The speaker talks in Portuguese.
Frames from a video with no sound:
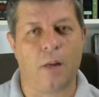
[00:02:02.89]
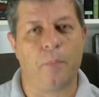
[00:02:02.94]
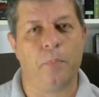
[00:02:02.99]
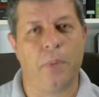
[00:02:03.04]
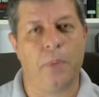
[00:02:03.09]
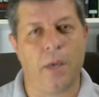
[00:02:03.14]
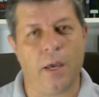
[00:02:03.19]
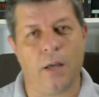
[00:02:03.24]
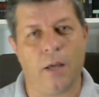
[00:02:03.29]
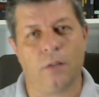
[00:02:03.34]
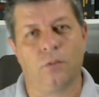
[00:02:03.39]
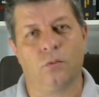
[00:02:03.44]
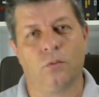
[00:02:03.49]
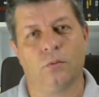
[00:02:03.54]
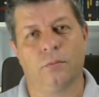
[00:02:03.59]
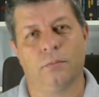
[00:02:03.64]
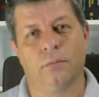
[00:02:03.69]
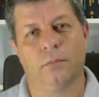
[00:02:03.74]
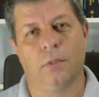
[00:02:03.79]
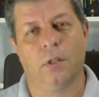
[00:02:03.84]
perto,
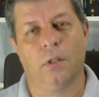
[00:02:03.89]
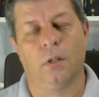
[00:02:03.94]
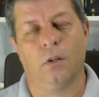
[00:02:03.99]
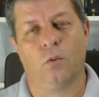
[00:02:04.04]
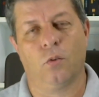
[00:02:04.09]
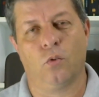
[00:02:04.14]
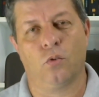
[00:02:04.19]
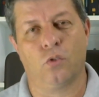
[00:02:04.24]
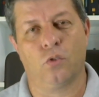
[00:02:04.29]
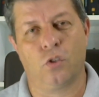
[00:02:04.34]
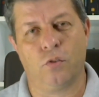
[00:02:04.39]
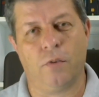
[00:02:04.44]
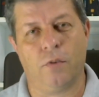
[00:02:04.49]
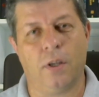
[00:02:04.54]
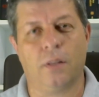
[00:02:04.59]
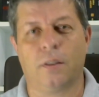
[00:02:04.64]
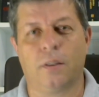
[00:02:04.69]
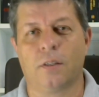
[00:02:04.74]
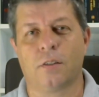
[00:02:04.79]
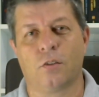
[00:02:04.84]
quando tiver a
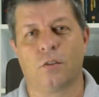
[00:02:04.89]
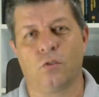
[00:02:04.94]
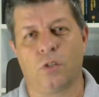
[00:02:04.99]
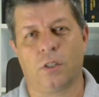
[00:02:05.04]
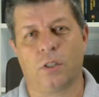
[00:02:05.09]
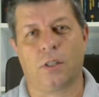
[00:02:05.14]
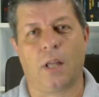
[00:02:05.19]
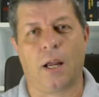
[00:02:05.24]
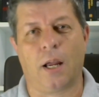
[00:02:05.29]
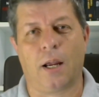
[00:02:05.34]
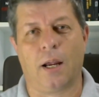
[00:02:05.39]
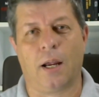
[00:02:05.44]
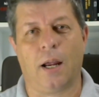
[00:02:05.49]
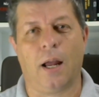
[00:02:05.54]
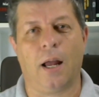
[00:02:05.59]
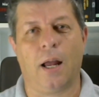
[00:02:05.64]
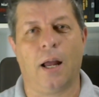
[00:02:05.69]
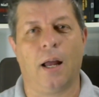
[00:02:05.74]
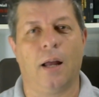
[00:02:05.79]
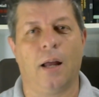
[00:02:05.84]
intenção de
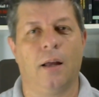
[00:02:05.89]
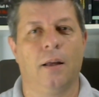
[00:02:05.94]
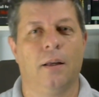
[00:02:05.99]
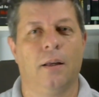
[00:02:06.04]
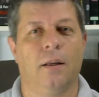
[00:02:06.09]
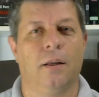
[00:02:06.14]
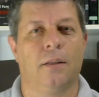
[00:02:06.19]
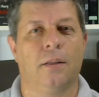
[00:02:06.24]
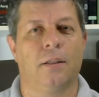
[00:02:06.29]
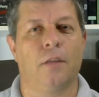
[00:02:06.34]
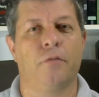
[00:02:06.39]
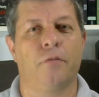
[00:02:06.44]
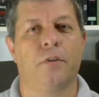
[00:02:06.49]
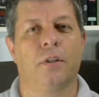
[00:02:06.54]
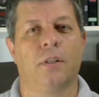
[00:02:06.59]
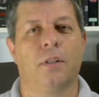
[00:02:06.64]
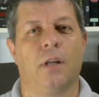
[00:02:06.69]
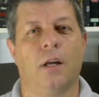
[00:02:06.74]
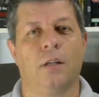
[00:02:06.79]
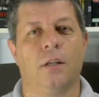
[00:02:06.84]
atacar, na
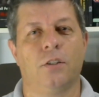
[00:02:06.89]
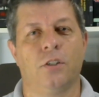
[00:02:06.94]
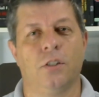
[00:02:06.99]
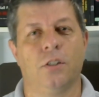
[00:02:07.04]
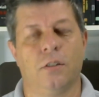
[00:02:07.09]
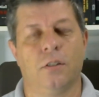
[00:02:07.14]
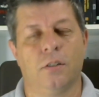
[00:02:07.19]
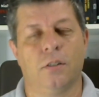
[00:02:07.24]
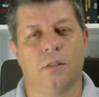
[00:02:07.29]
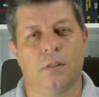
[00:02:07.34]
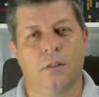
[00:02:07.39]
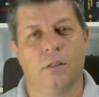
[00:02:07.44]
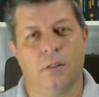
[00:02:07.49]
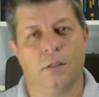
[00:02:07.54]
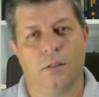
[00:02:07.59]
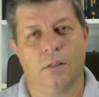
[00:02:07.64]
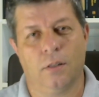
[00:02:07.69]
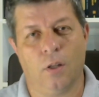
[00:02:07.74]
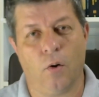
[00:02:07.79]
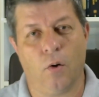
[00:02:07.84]
verdade
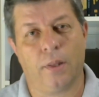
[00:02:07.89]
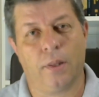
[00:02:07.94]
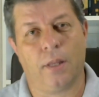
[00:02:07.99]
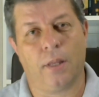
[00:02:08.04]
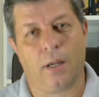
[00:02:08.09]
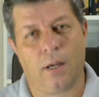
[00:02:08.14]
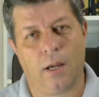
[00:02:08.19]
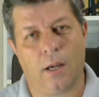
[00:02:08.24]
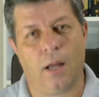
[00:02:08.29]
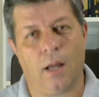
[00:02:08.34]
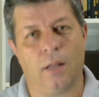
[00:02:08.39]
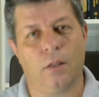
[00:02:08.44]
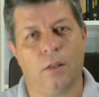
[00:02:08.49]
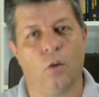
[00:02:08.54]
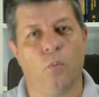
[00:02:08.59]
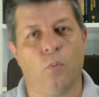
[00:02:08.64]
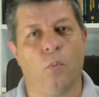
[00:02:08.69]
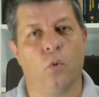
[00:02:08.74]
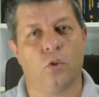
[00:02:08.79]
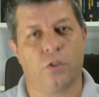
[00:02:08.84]
não atacar, não
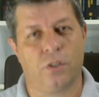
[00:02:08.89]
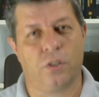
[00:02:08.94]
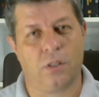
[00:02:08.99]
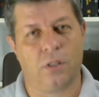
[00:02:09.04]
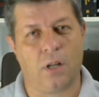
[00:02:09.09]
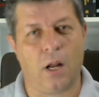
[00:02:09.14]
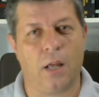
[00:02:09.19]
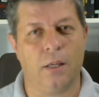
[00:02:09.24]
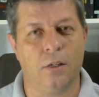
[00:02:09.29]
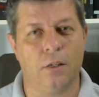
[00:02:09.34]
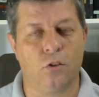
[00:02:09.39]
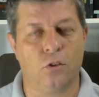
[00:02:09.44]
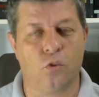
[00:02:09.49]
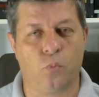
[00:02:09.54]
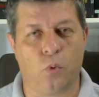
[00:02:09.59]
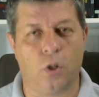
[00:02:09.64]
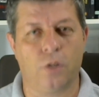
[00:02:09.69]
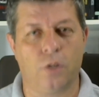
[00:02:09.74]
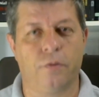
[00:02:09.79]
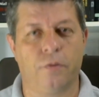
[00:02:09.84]
mostrar isso
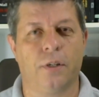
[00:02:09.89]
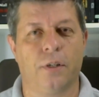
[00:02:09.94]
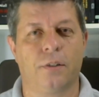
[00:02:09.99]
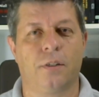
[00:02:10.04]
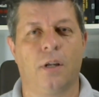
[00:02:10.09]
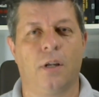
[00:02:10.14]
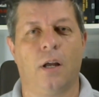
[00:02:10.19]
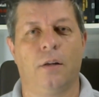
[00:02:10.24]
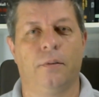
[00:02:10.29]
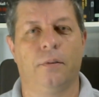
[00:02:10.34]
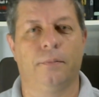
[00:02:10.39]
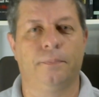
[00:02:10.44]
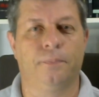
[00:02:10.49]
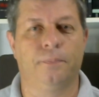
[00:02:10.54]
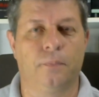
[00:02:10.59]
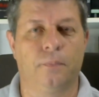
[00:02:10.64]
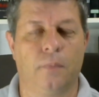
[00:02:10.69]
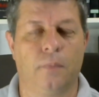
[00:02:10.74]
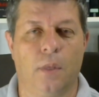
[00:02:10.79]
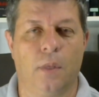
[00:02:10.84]
para o adversário?
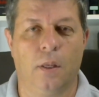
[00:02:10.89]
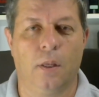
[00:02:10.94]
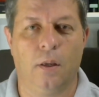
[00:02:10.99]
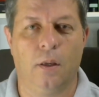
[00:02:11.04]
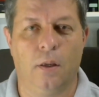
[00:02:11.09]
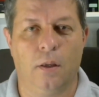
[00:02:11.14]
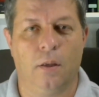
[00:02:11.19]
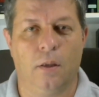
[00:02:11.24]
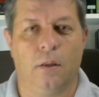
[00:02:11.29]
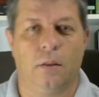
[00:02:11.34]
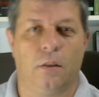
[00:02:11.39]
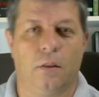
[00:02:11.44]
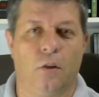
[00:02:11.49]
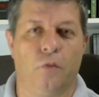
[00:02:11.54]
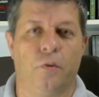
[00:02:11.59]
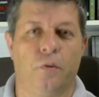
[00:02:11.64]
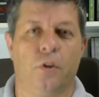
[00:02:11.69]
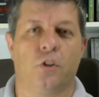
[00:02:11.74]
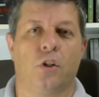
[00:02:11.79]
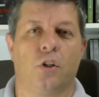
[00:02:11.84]

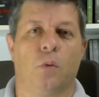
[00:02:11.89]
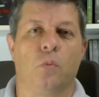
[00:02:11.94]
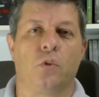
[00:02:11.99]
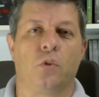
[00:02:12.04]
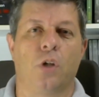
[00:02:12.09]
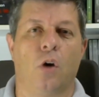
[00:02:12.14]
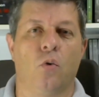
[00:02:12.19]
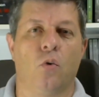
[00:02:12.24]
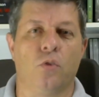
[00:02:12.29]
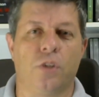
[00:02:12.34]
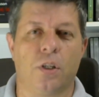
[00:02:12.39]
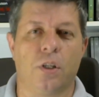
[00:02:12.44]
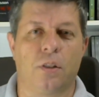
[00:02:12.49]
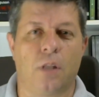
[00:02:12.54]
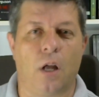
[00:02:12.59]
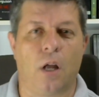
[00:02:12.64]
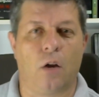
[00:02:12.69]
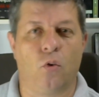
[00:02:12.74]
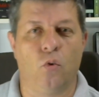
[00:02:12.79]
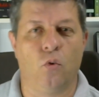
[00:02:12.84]
Então vejamos, a Rússia
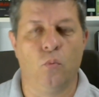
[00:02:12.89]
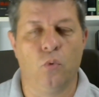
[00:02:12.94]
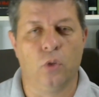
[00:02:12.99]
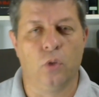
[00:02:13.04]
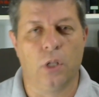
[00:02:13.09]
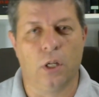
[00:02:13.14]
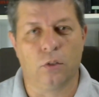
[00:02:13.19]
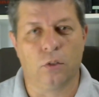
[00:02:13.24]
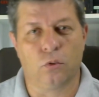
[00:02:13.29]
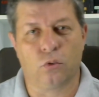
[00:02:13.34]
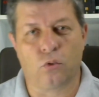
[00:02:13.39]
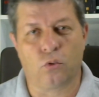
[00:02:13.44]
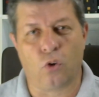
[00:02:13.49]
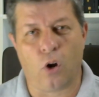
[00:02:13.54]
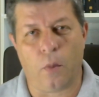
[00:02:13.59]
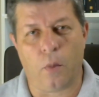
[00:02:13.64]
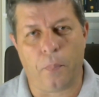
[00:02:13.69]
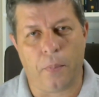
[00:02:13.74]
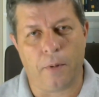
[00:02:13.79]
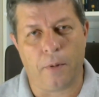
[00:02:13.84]
está acumulando
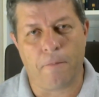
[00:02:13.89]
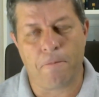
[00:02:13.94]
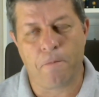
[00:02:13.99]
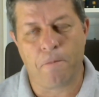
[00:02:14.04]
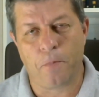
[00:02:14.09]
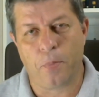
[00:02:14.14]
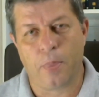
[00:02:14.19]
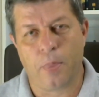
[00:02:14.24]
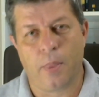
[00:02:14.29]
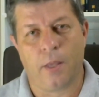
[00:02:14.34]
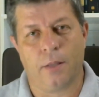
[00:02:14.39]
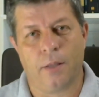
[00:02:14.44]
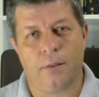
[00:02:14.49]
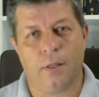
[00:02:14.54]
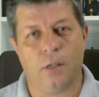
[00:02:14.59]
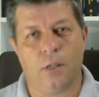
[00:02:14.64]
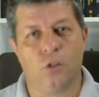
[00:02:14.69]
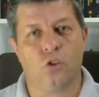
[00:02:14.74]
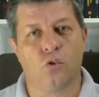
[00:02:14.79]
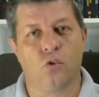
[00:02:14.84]
tropa
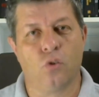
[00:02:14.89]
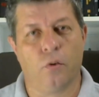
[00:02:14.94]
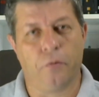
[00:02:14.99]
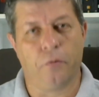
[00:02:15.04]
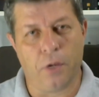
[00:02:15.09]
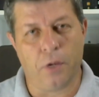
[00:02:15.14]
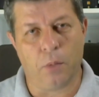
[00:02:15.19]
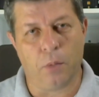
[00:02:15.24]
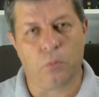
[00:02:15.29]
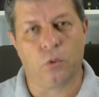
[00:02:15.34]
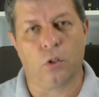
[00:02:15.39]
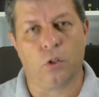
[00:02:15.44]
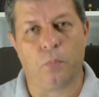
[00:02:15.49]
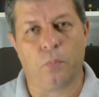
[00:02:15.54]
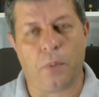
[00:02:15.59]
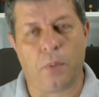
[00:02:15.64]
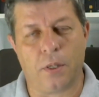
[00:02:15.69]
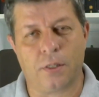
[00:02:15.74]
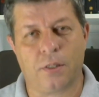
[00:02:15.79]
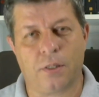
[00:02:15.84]
desde novembro do ano
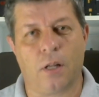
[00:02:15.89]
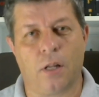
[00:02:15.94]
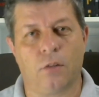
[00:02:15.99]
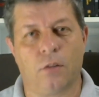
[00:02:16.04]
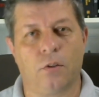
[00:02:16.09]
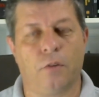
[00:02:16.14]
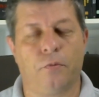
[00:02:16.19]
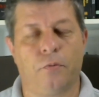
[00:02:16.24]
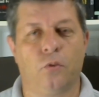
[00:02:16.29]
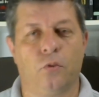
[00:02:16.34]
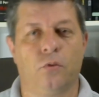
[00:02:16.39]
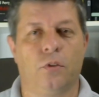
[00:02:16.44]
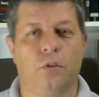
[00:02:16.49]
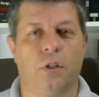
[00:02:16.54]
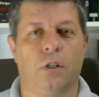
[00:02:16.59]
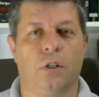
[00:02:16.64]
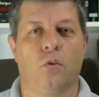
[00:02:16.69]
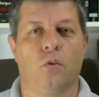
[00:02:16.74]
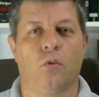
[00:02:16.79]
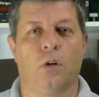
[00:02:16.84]
passado na
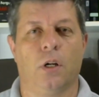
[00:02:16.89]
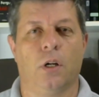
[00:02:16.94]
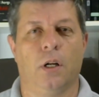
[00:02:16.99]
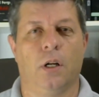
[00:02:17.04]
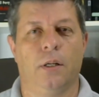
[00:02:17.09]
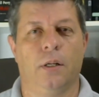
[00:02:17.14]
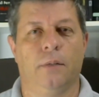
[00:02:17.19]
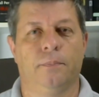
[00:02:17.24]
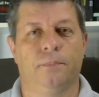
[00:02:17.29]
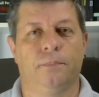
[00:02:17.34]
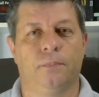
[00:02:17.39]
fronteira da Ucrânia.